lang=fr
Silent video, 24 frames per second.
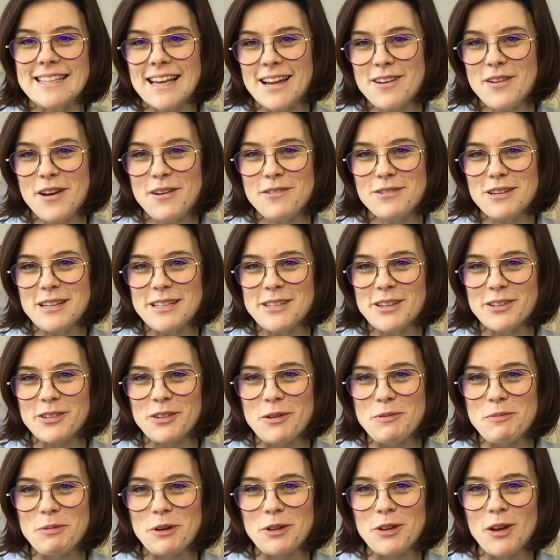Salut à vous les
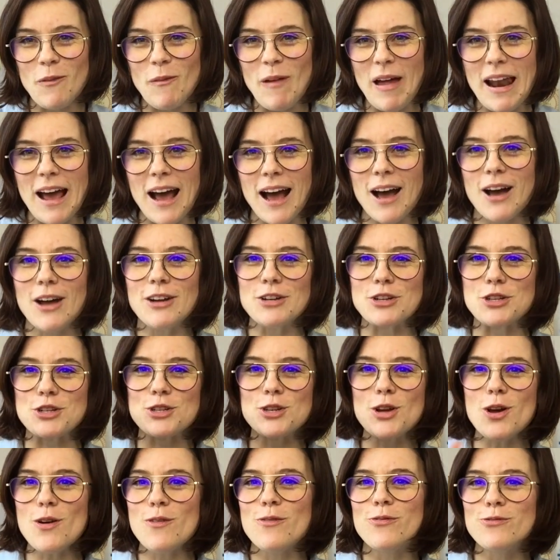entrepreneurs malins,
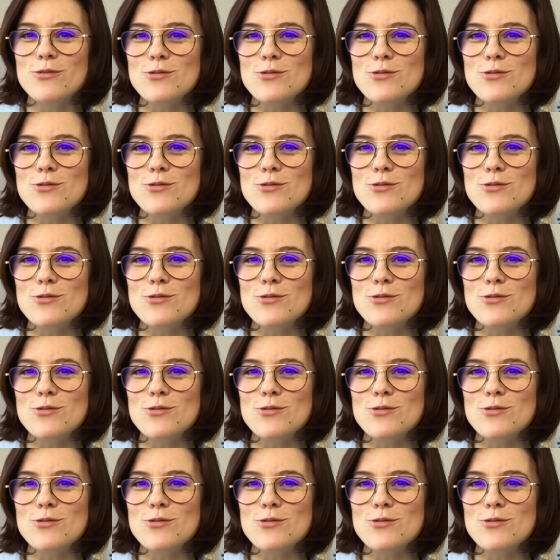je